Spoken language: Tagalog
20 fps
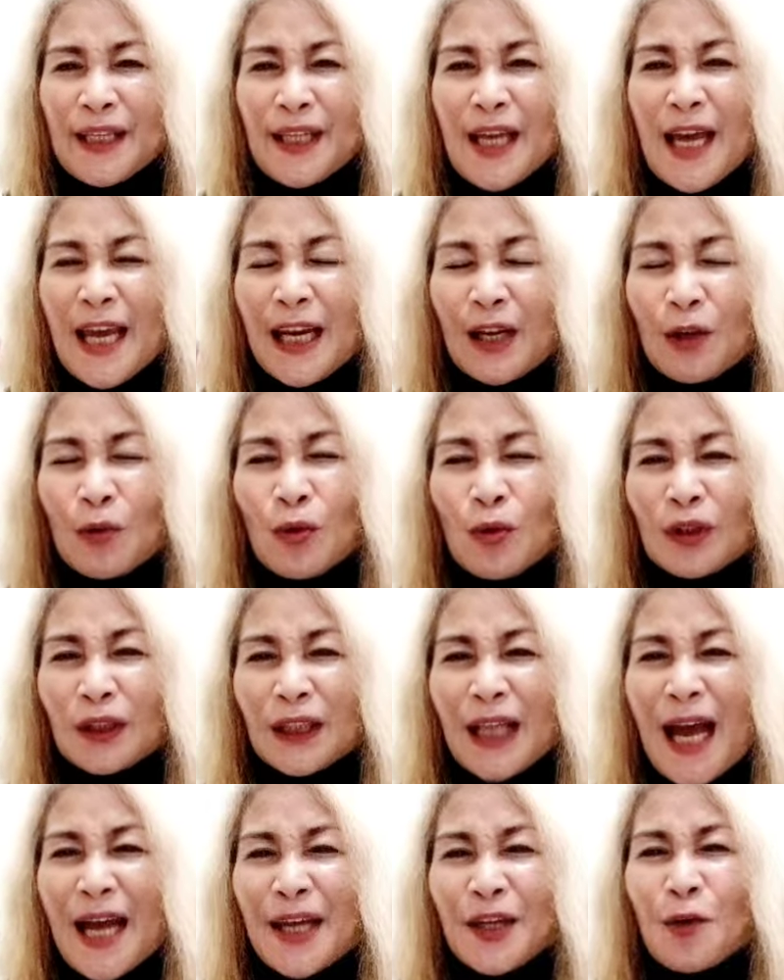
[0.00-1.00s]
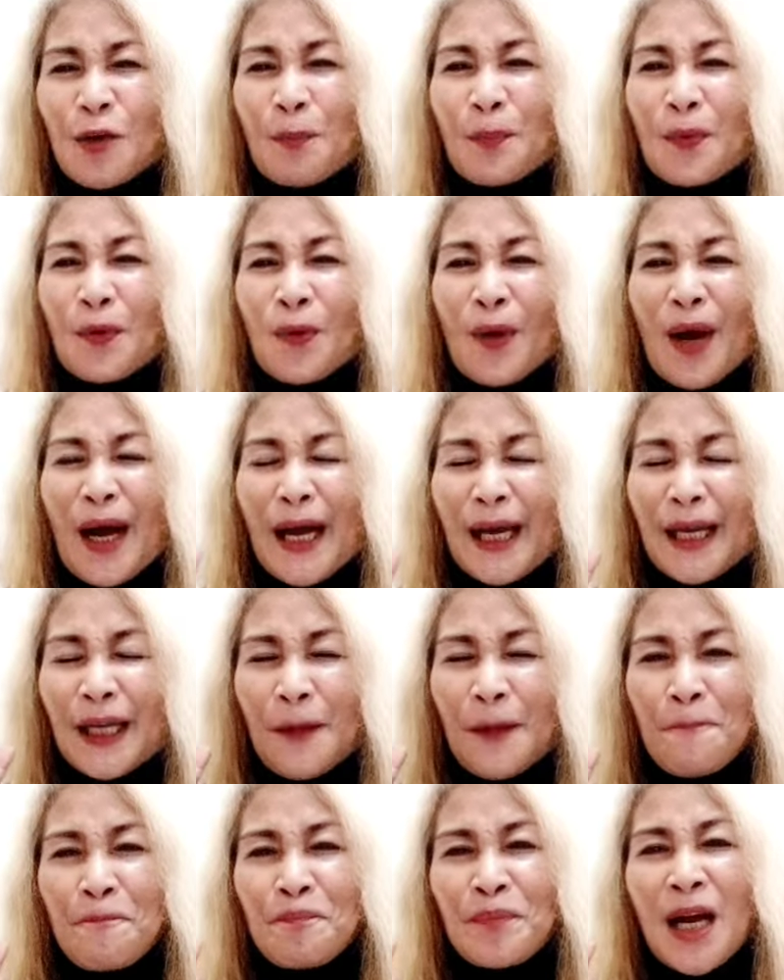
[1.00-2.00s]
Dahil kung tayo po
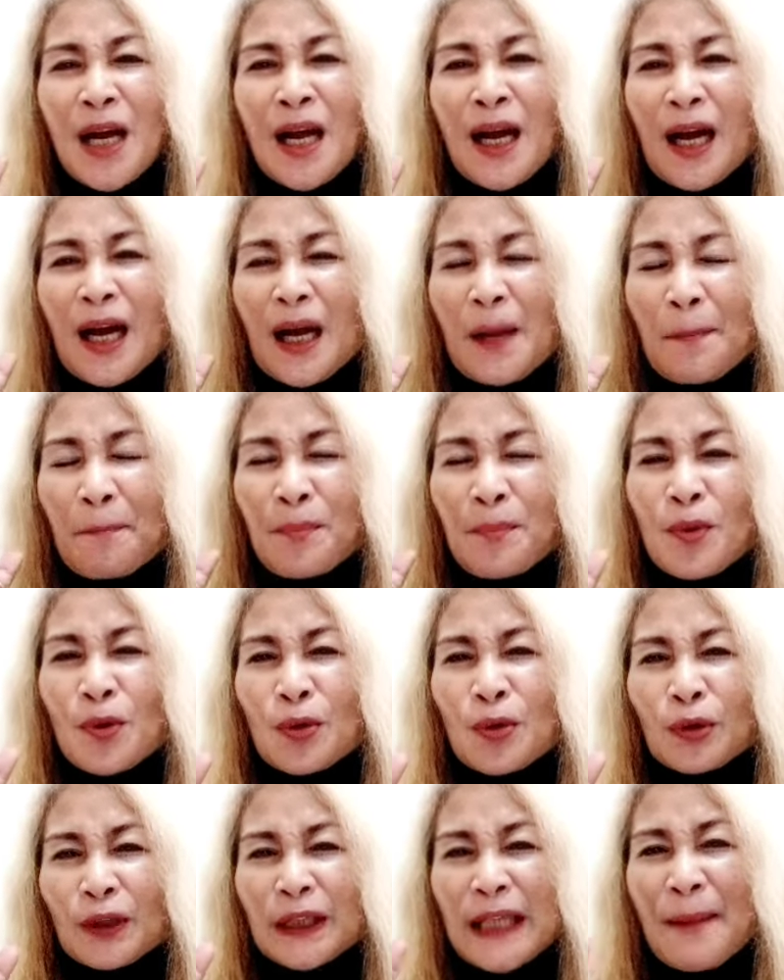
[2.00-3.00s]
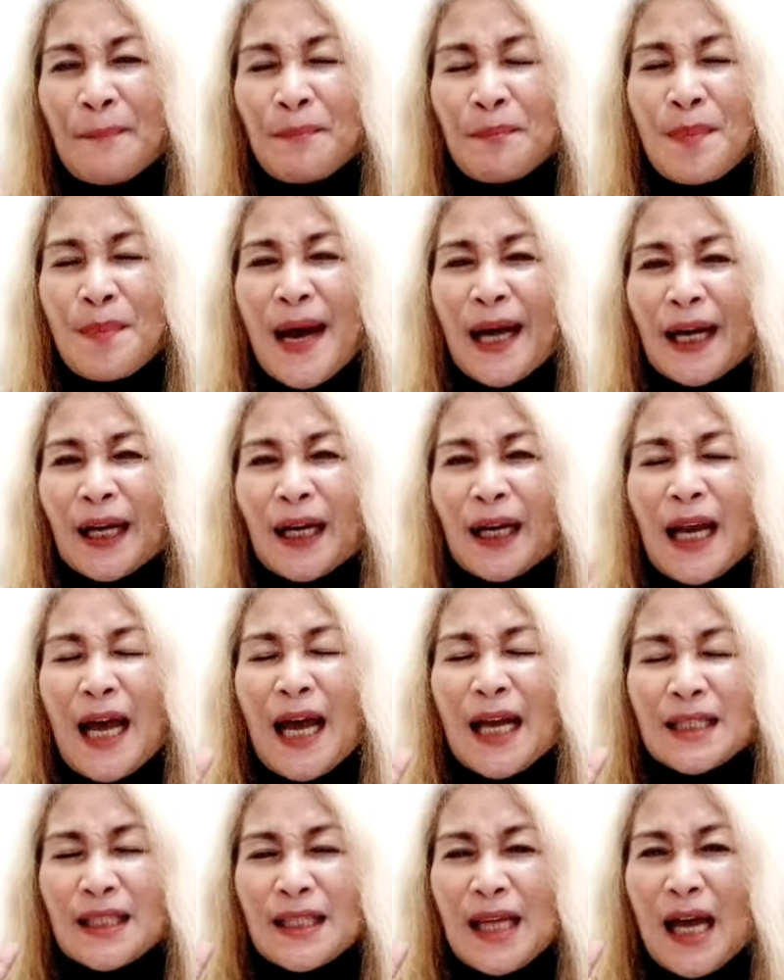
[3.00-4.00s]
ay uh, puro tambak
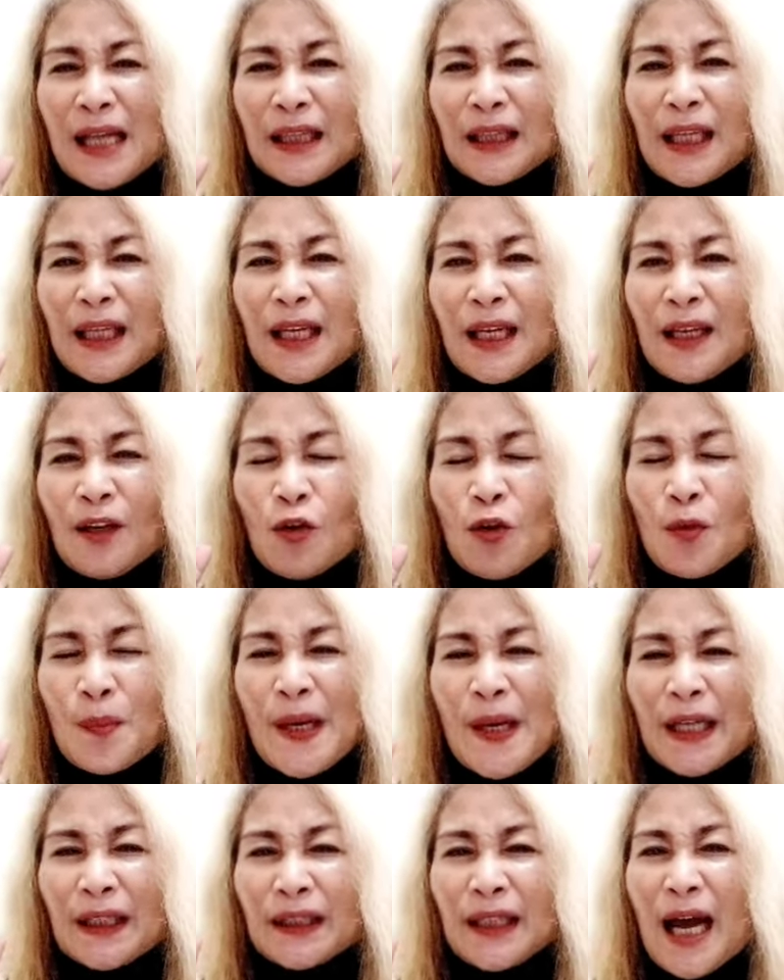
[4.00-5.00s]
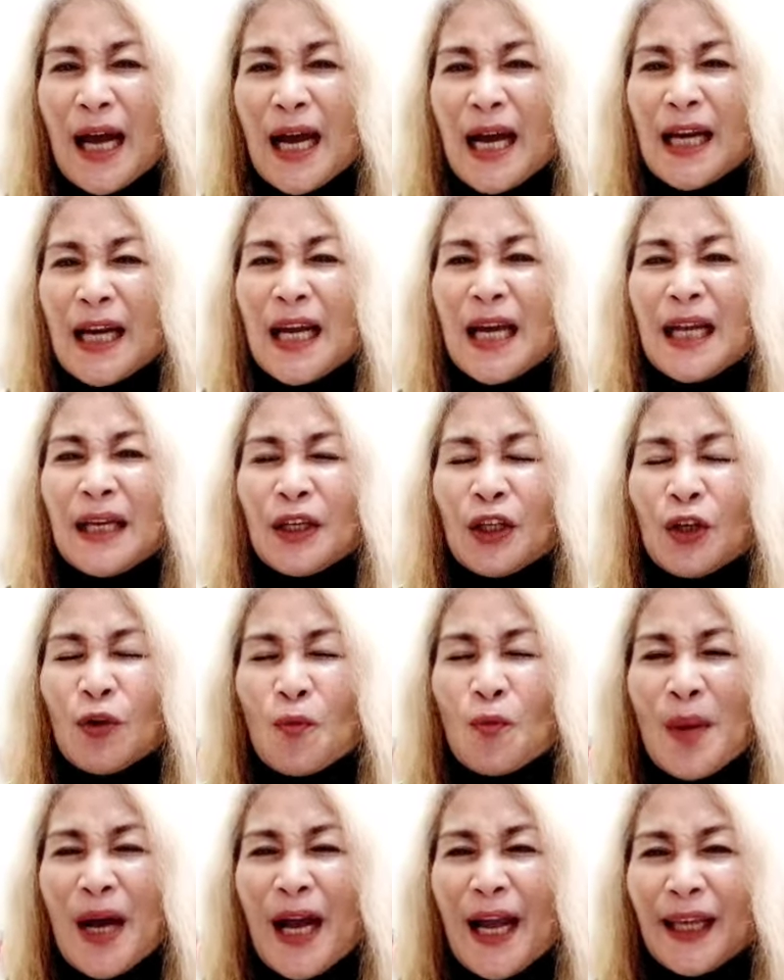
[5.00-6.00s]
na sa ating loob ng tahanan,
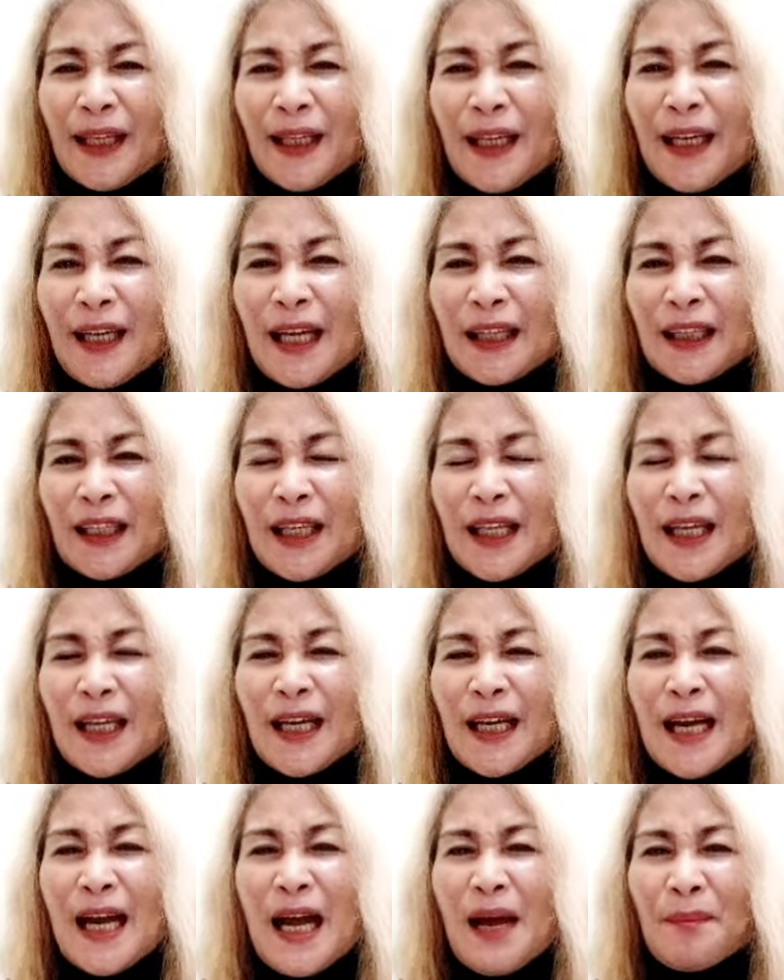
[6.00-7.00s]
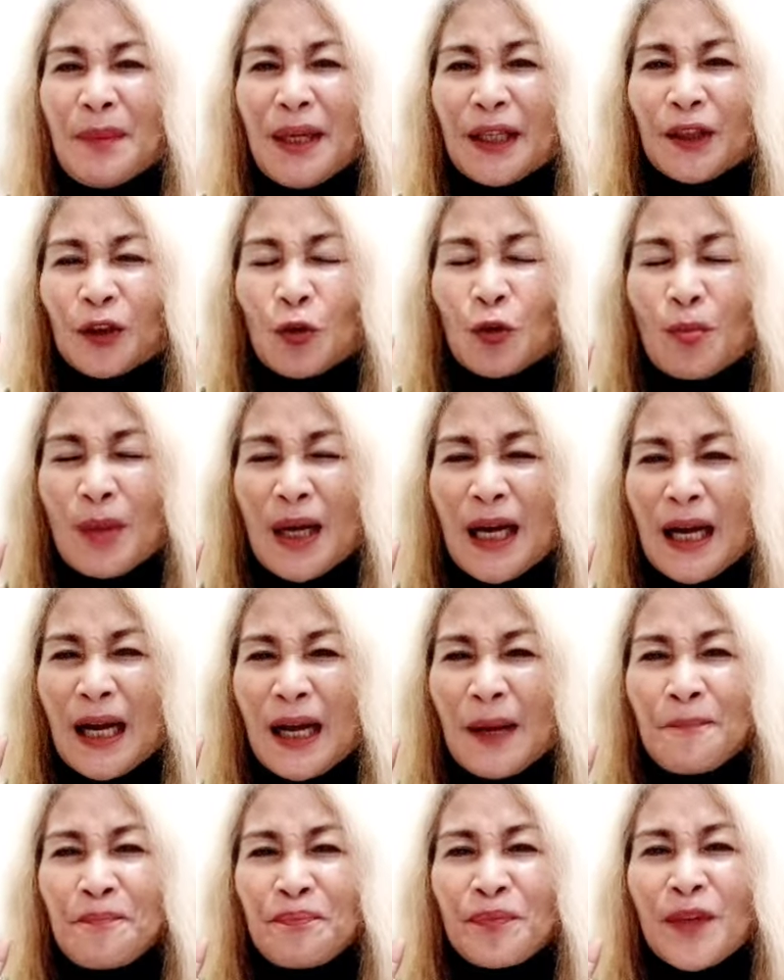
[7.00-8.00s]
yung mga hindi natin ginagamit, yung
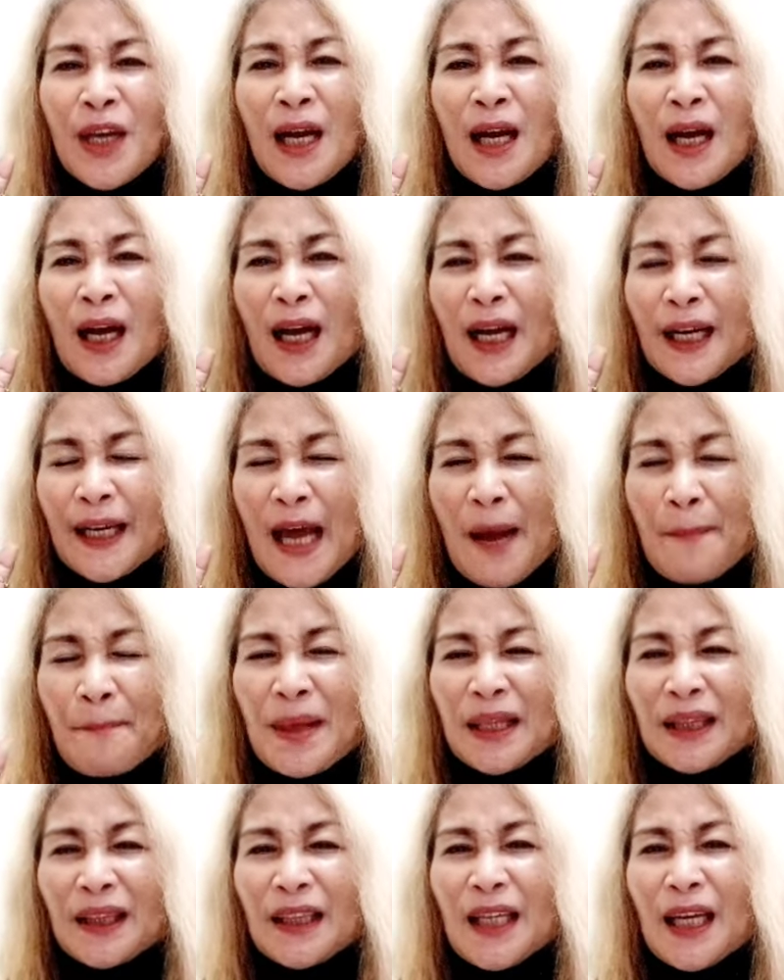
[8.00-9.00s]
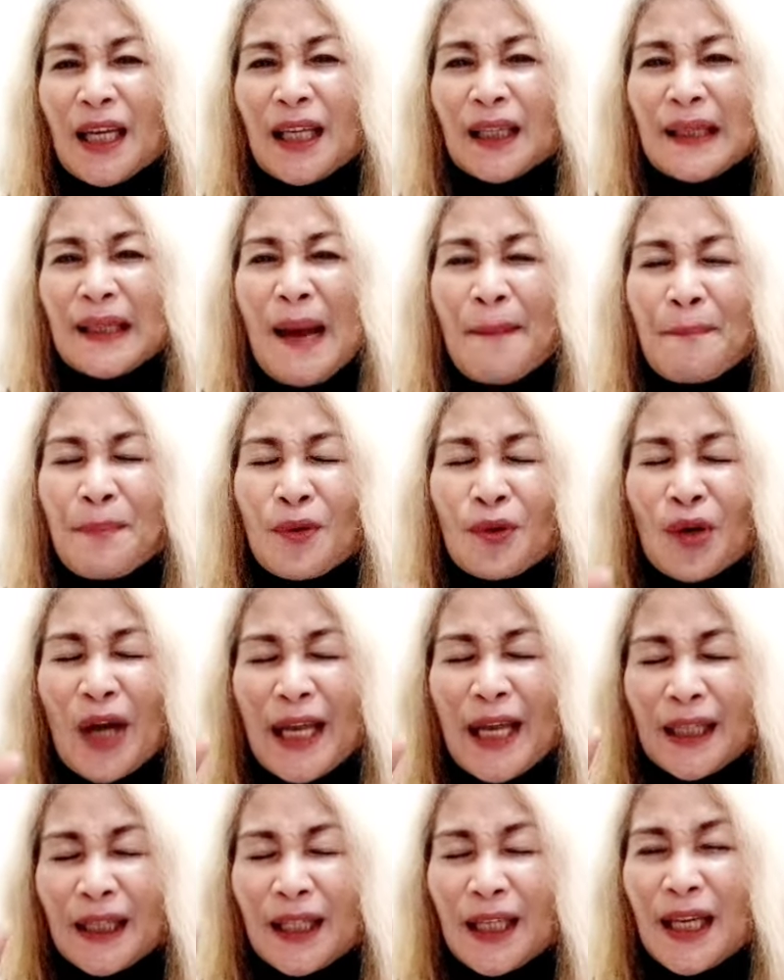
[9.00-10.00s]
mga uh, dapat nang itapon
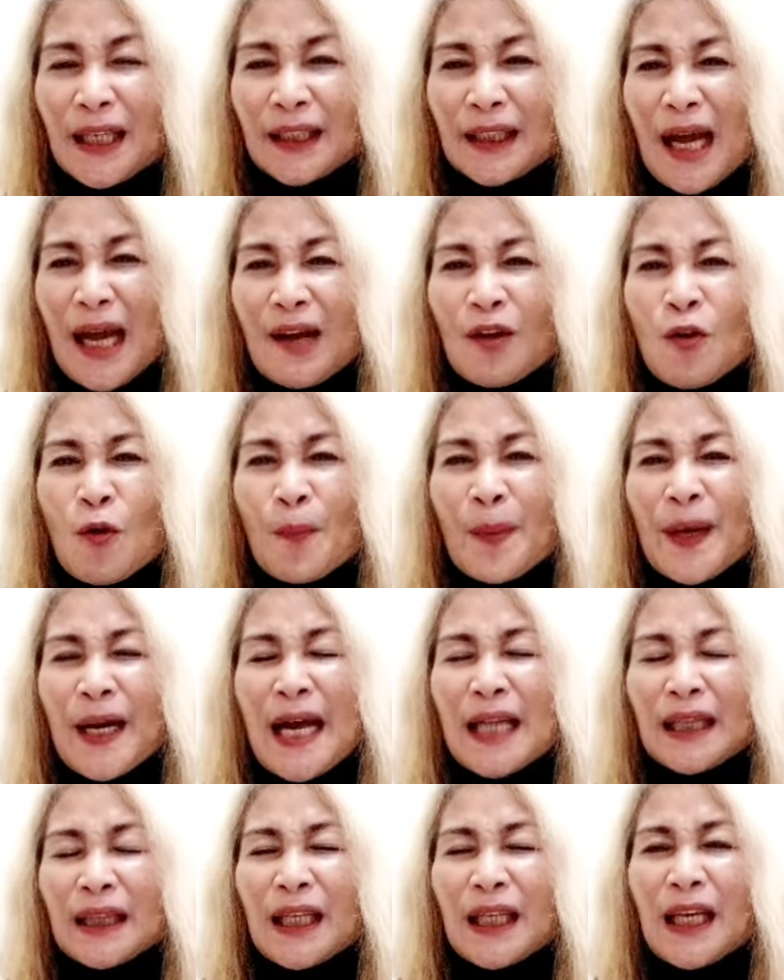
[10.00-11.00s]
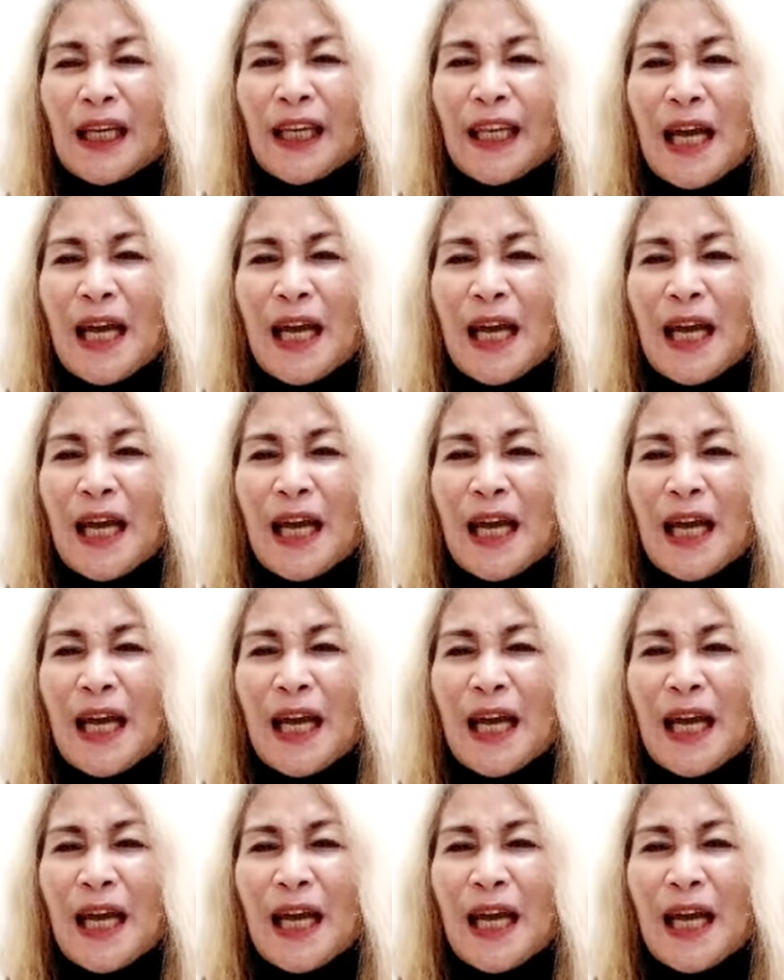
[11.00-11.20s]
ay tinatago pa natin.